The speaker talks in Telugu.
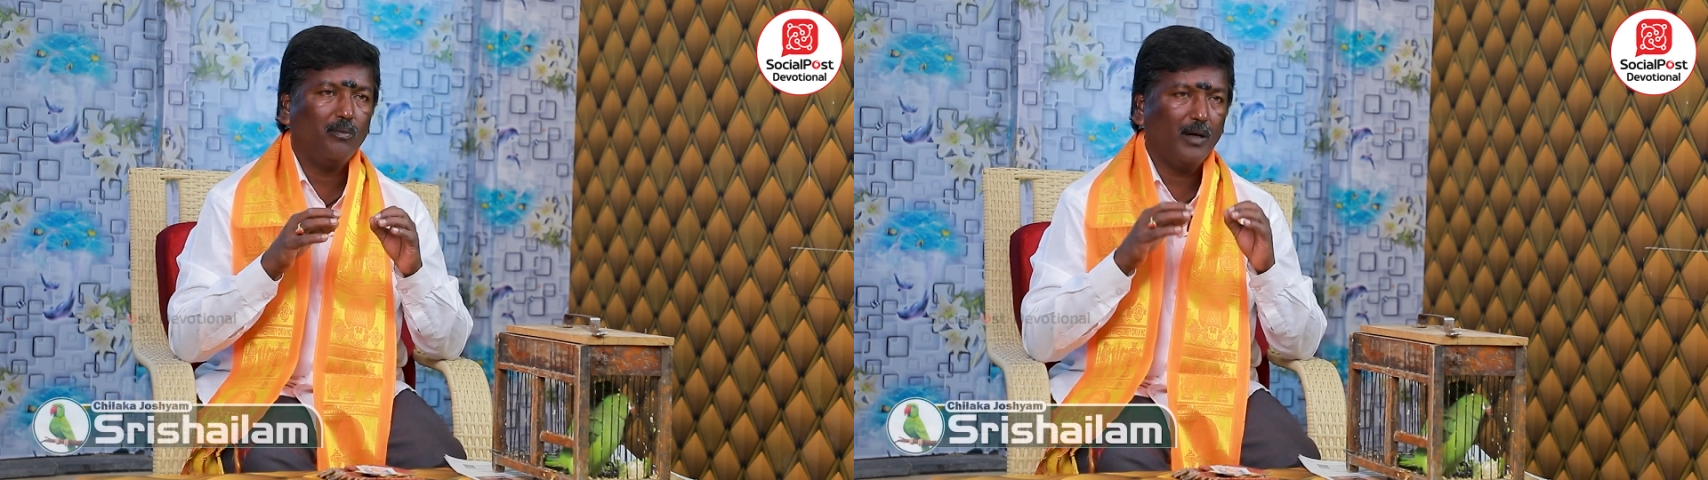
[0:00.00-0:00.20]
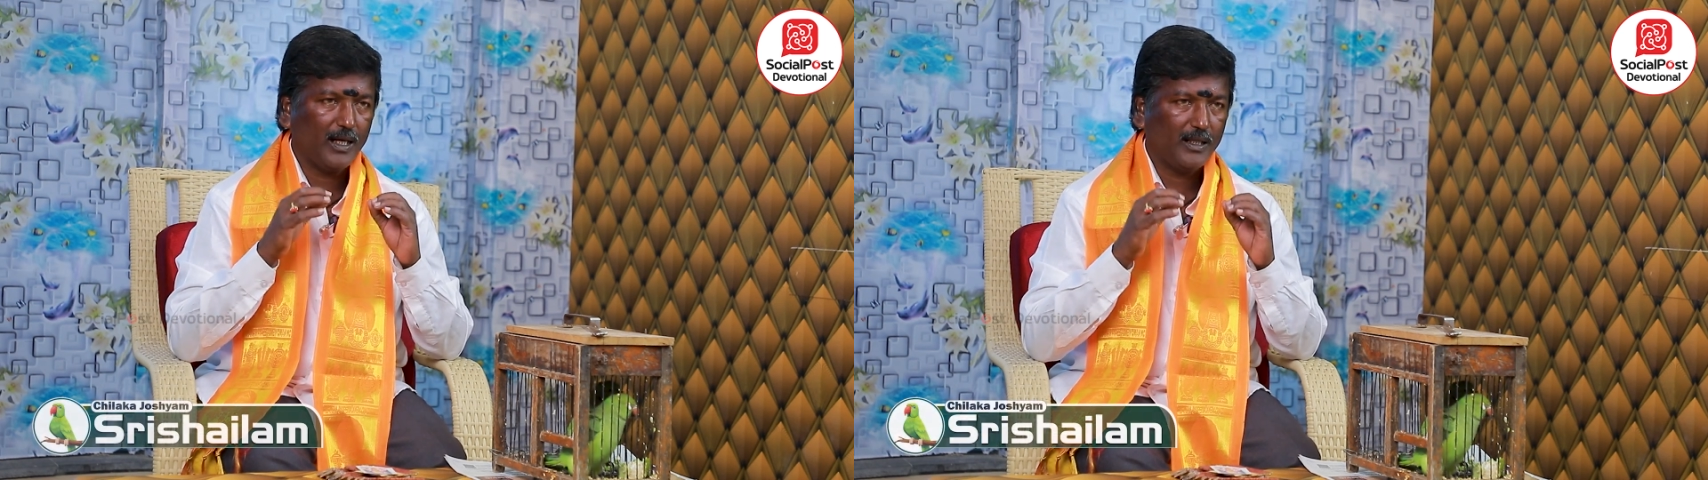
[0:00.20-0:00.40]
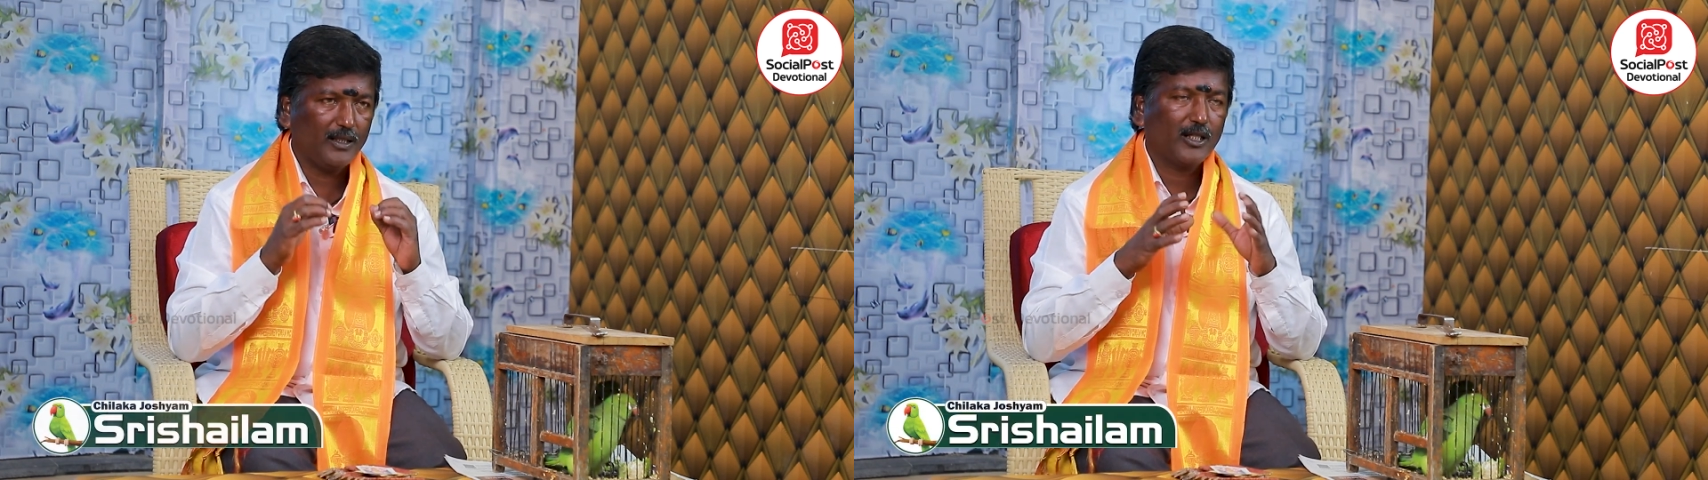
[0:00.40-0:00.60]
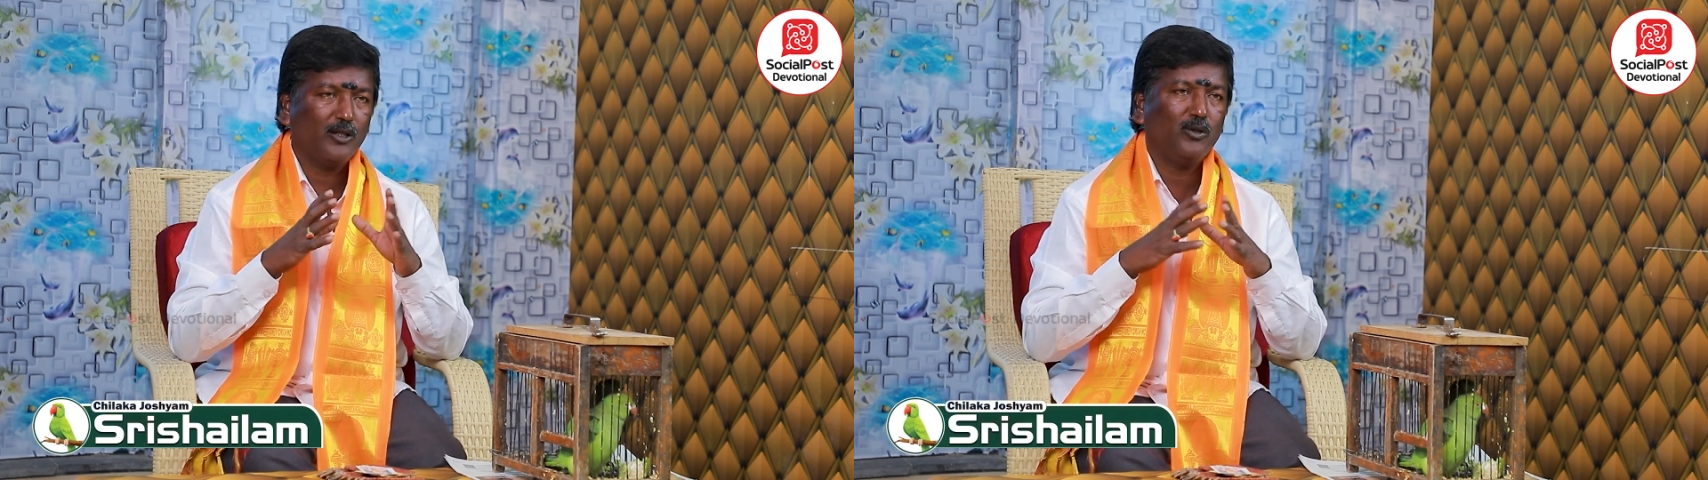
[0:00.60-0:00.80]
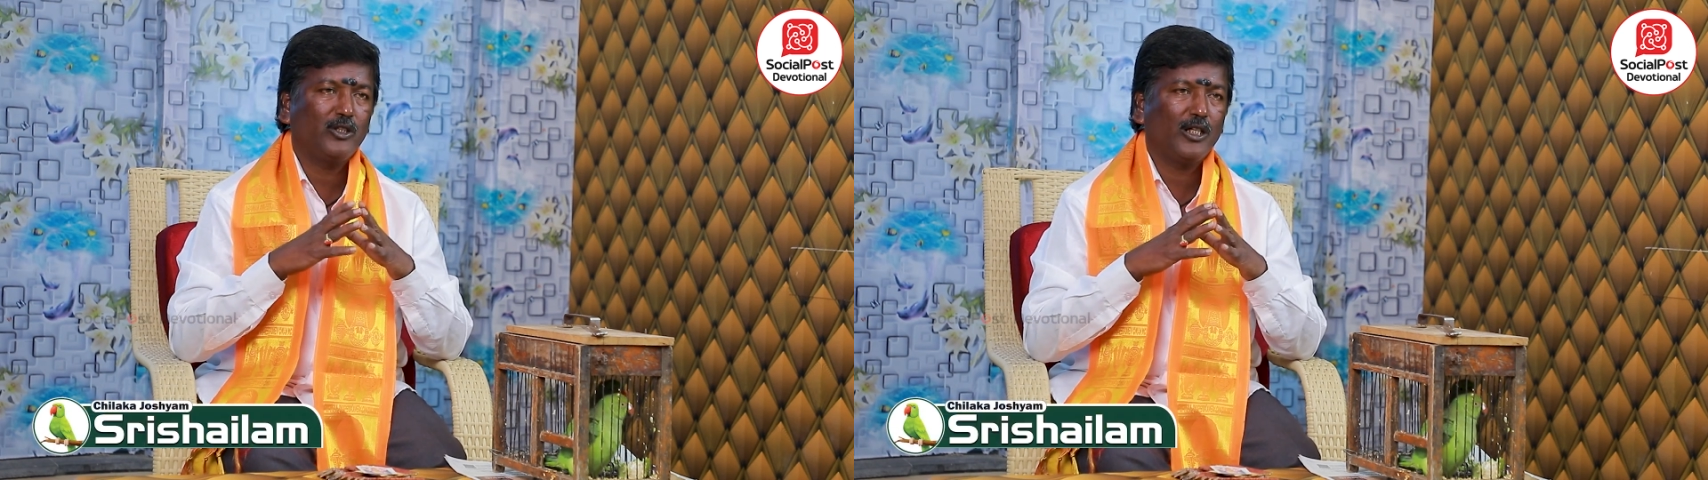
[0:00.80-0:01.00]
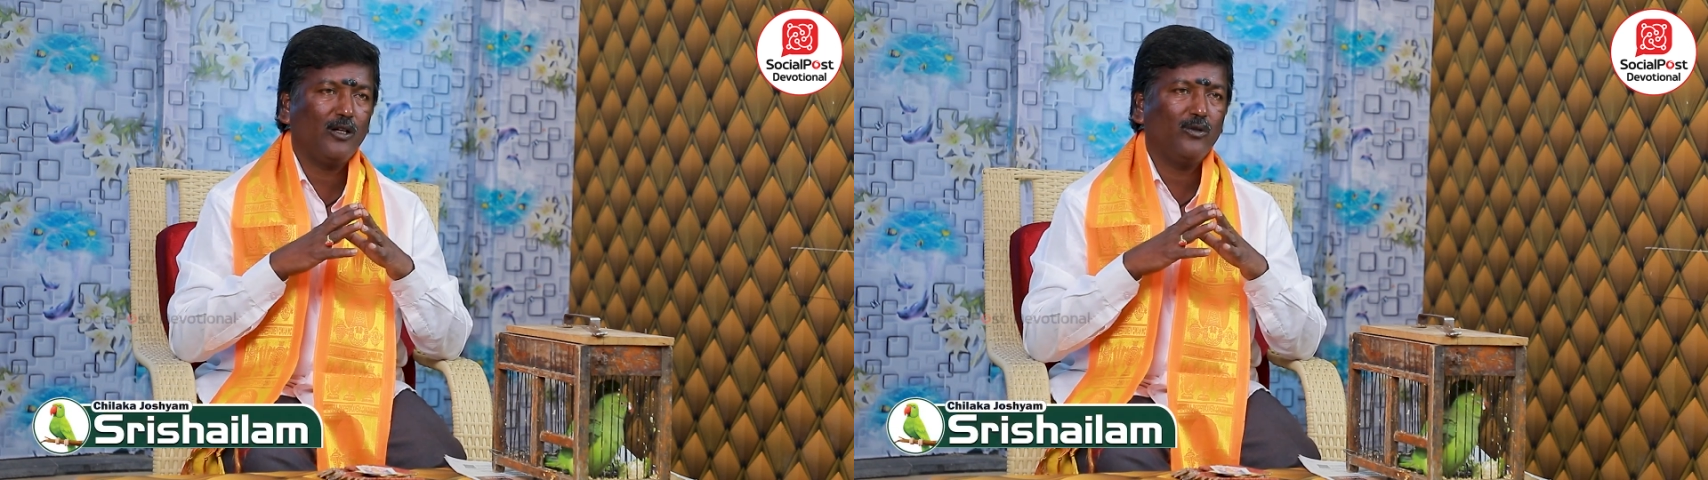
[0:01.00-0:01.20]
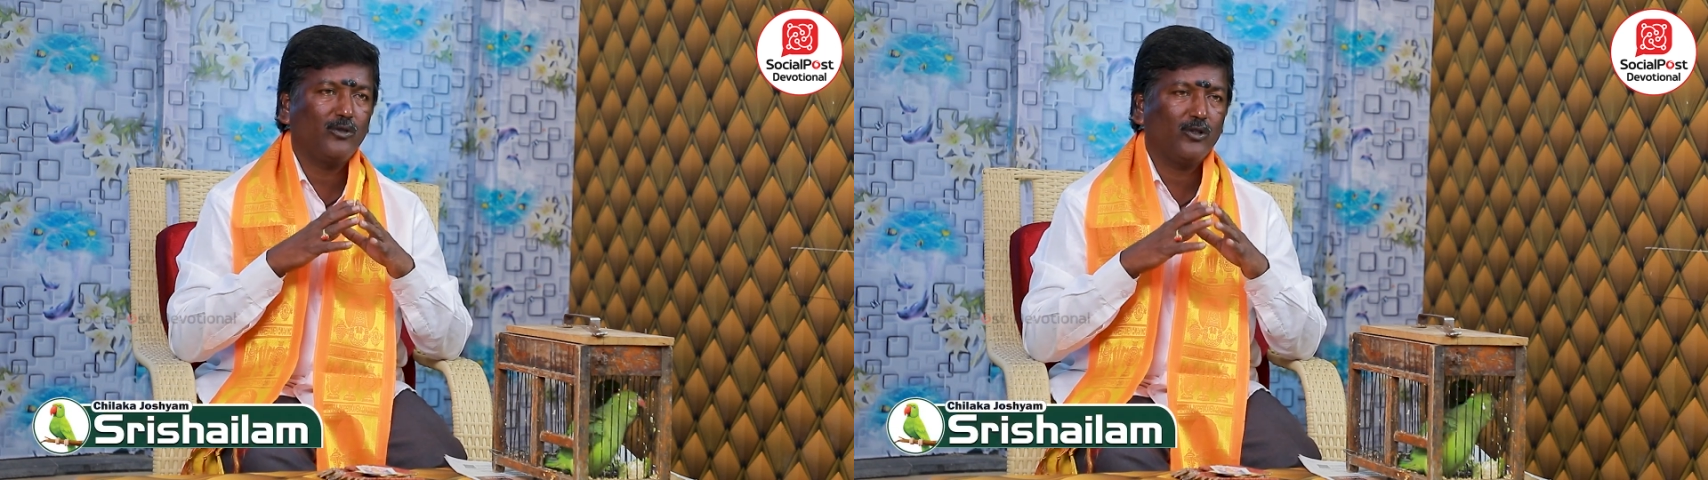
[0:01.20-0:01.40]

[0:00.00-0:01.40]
బాలరిష్ట దోషాలు